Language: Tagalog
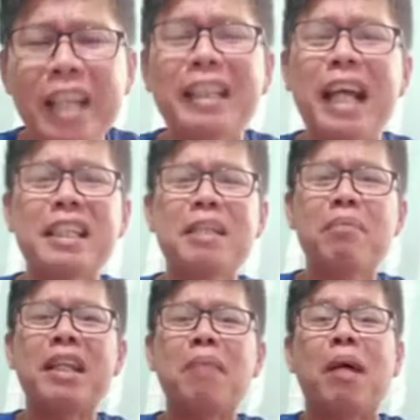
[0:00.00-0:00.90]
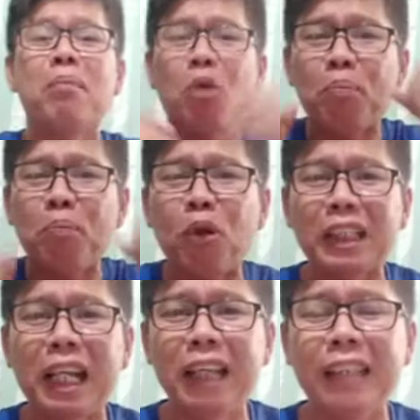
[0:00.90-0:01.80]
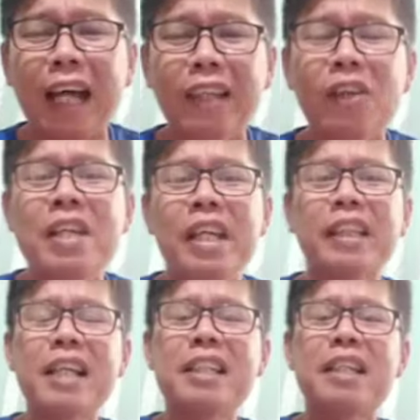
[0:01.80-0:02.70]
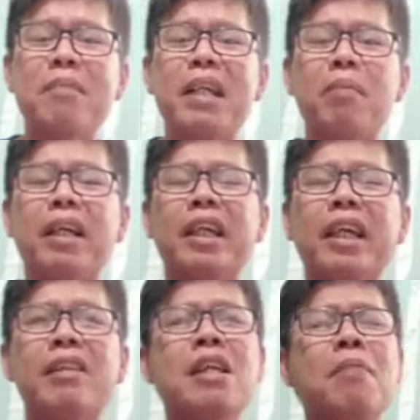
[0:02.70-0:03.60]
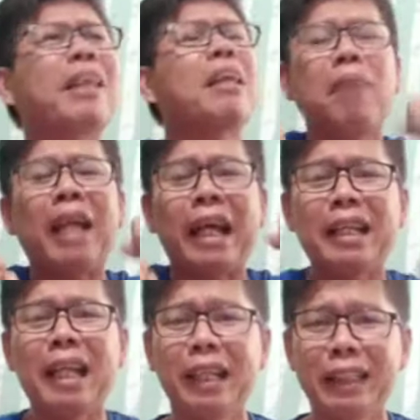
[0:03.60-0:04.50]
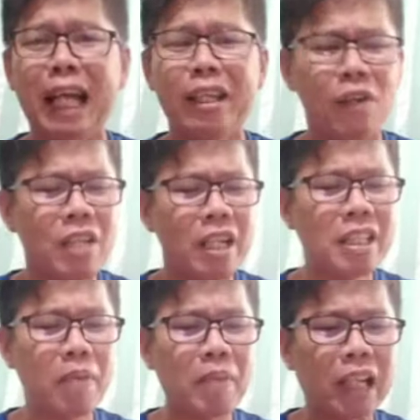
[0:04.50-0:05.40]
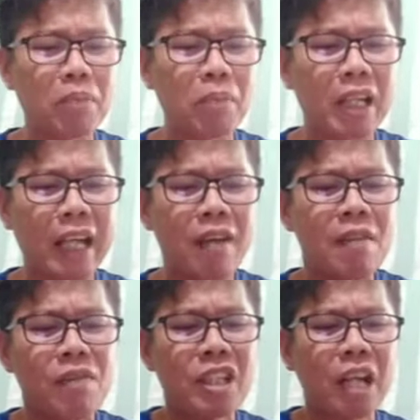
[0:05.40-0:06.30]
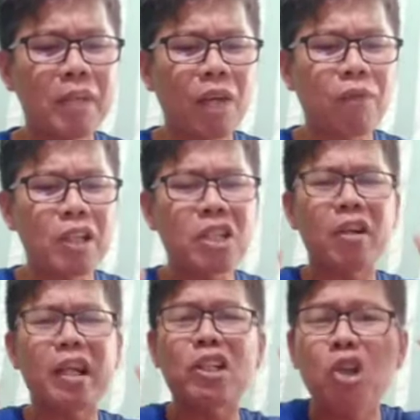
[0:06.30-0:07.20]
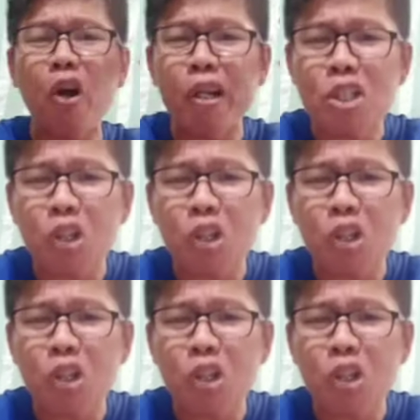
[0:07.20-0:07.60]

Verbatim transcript: It doesn't mean na magmukmuk na lang tayo. It doesn't mean na magiging matamlay na lang tayo. Yung eh, sabi ng Biblia, sabi ng first, rejoice